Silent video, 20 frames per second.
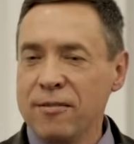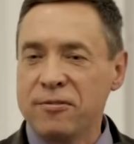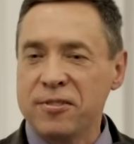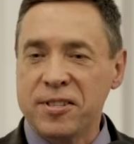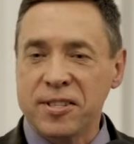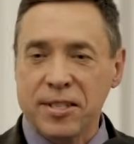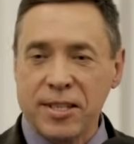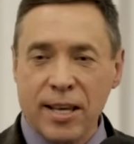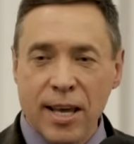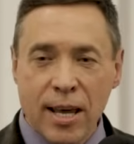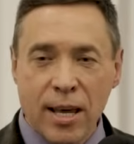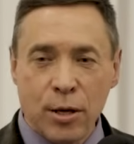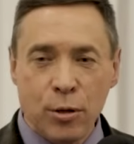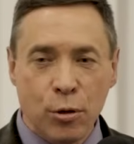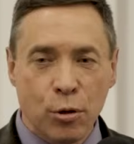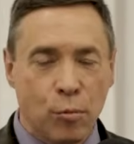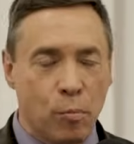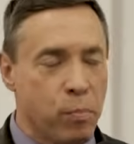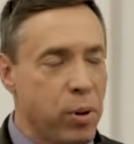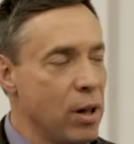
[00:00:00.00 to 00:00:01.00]

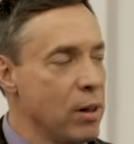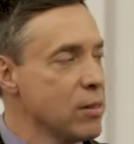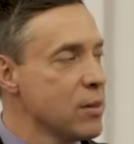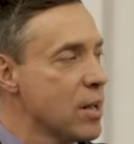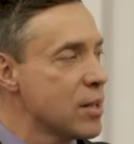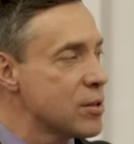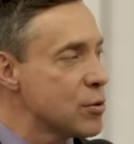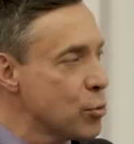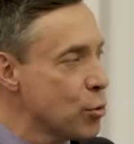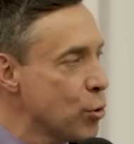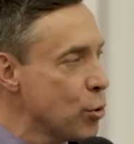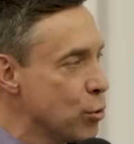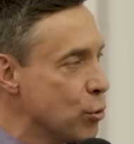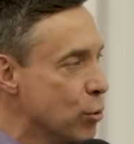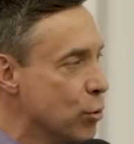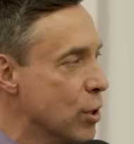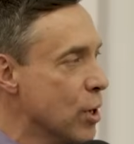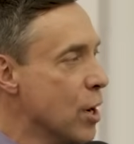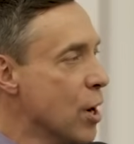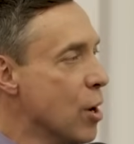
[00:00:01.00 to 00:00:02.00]
всею
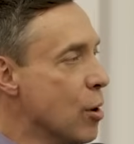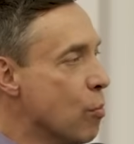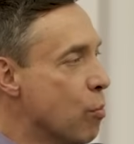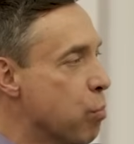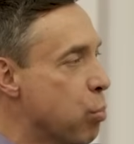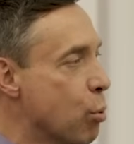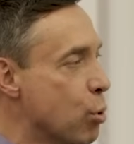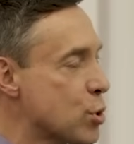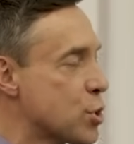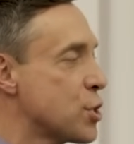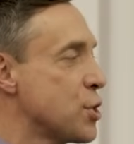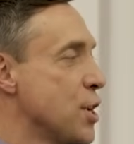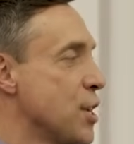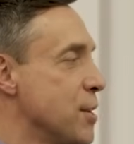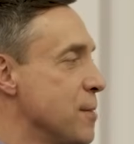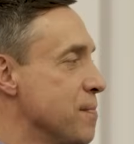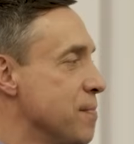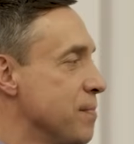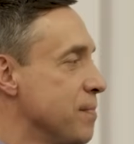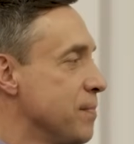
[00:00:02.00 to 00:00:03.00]
полнотою
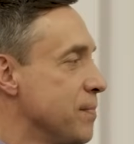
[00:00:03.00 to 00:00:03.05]
Божьей.